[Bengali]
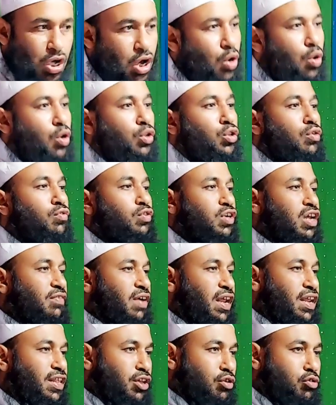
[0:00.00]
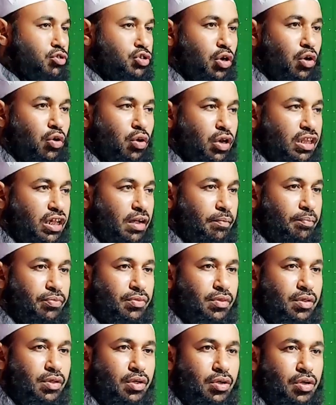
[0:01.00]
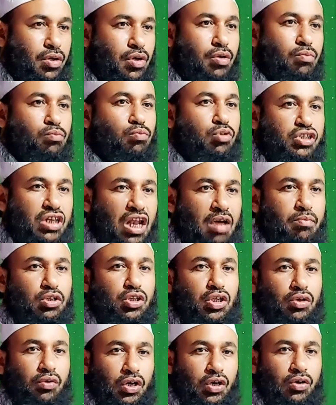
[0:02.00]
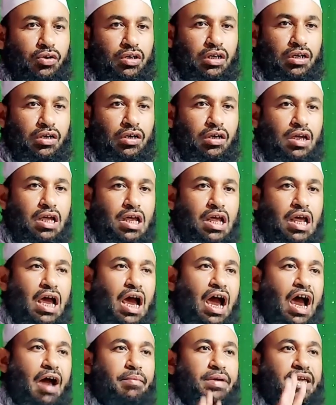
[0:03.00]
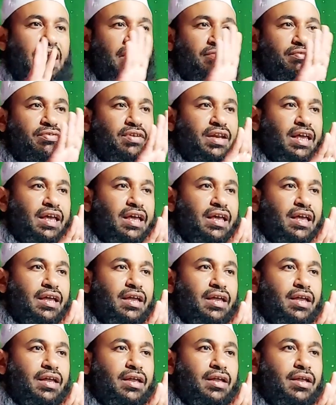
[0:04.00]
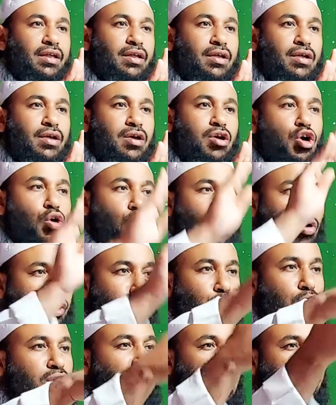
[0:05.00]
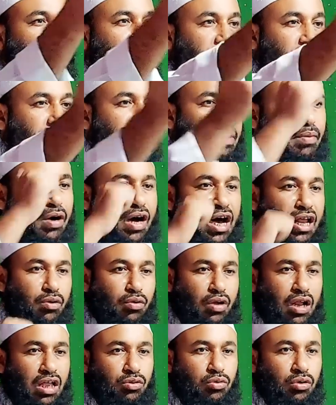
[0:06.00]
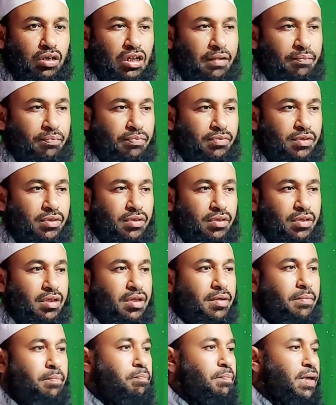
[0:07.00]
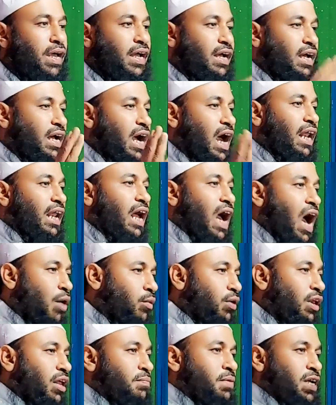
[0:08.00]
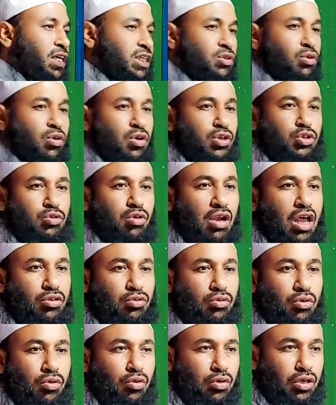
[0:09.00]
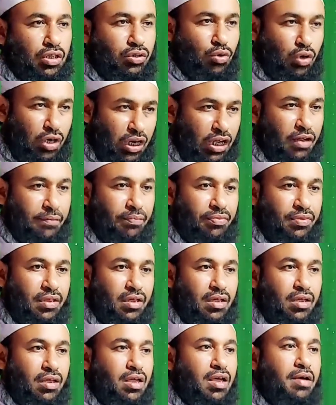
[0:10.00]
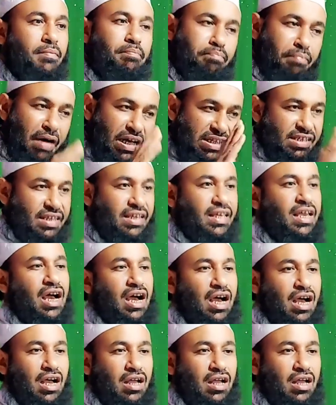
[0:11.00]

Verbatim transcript: কত ফুটা পানি দিয়ে গোসল করতাম মুসলামতে ওই কি আমি আপনি অযথা পানি ব্যবহার তনে বেকার আউরি বেশ খরচ তনে বাসিয়া